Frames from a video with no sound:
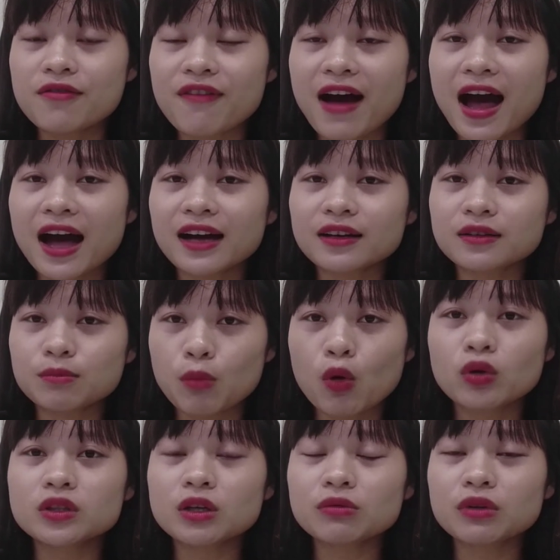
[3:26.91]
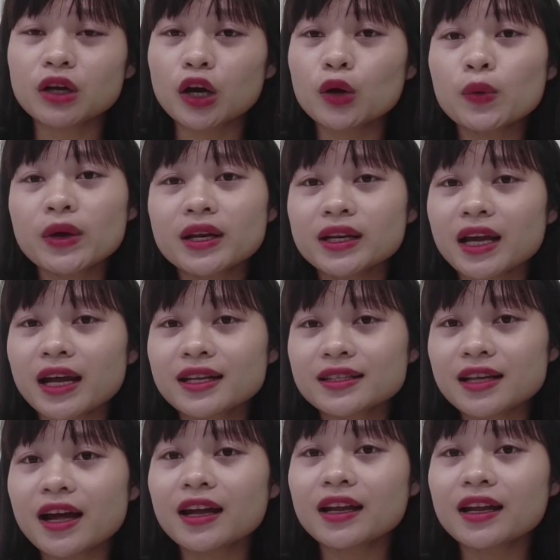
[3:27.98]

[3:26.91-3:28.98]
Và một trong những cái nguyên nhân